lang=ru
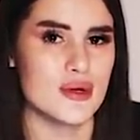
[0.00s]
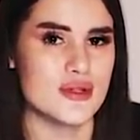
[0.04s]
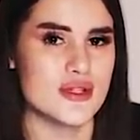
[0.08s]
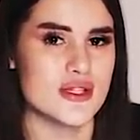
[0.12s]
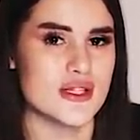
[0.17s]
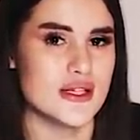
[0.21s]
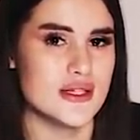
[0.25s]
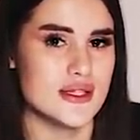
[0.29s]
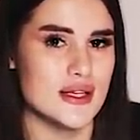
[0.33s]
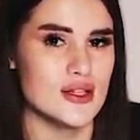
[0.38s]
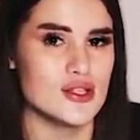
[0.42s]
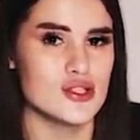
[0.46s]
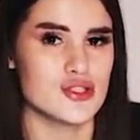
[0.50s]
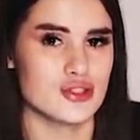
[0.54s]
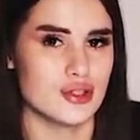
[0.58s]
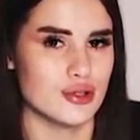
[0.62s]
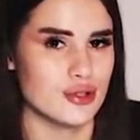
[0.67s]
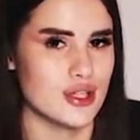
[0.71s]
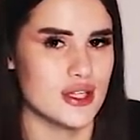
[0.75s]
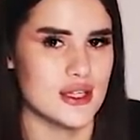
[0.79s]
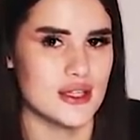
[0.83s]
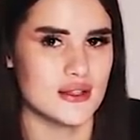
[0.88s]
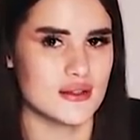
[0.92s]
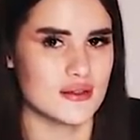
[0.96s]
и он сказал, что
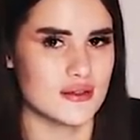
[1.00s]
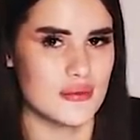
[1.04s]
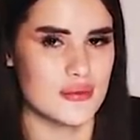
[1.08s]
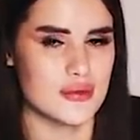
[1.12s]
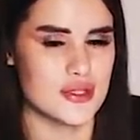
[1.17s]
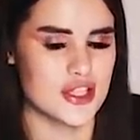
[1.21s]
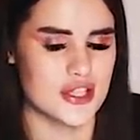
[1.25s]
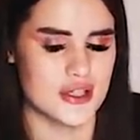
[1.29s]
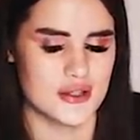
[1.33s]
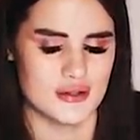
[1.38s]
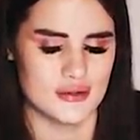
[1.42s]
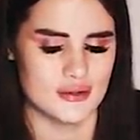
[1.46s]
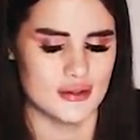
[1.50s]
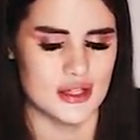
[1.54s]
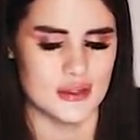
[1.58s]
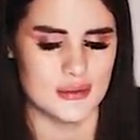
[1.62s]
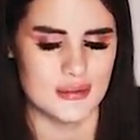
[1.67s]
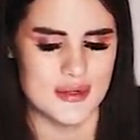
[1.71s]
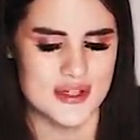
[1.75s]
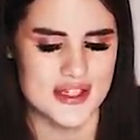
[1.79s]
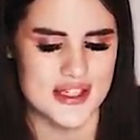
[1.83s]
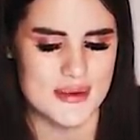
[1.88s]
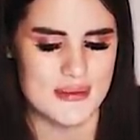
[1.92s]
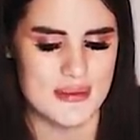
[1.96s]
нет, вообще ее как
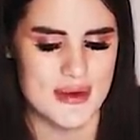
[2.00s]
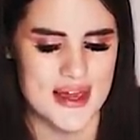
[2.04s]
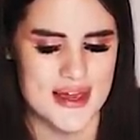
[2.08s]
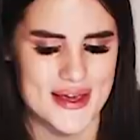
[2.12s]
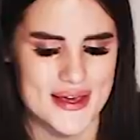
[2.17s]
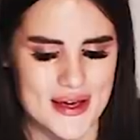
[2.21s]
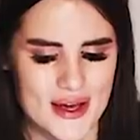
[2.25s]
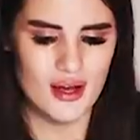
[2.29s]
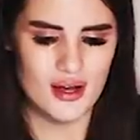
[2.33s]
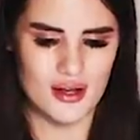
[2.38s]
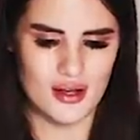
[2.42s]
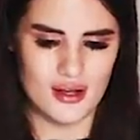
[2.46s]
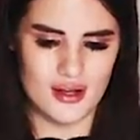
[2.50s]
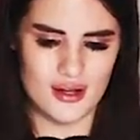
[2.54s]
бы забей.